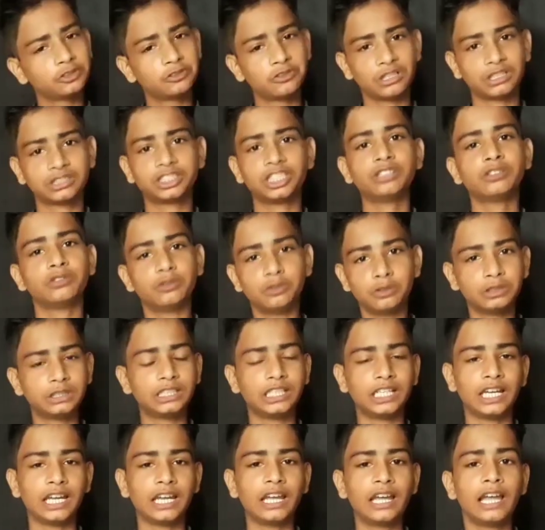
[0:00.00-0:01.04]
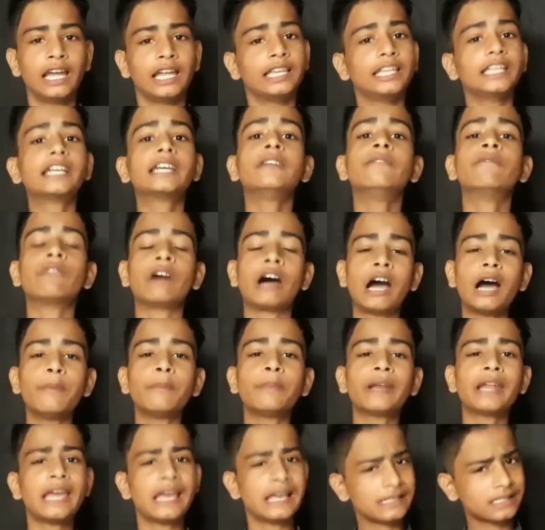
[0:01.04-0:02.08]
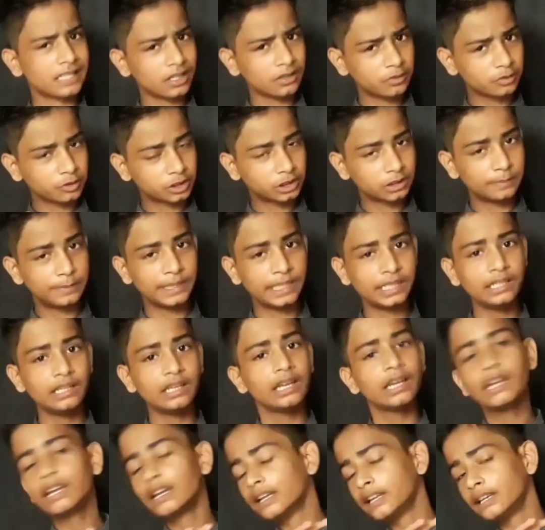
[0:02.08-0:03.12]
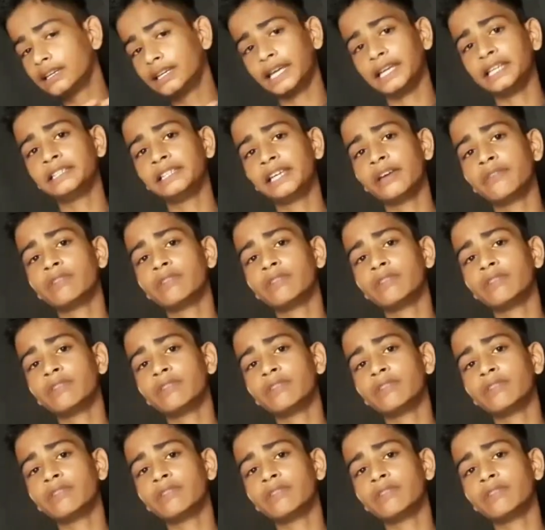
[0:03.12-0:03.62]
सुरक्षित होती है लेकिन वहाँ पर ऐसा कुछ भी नहीं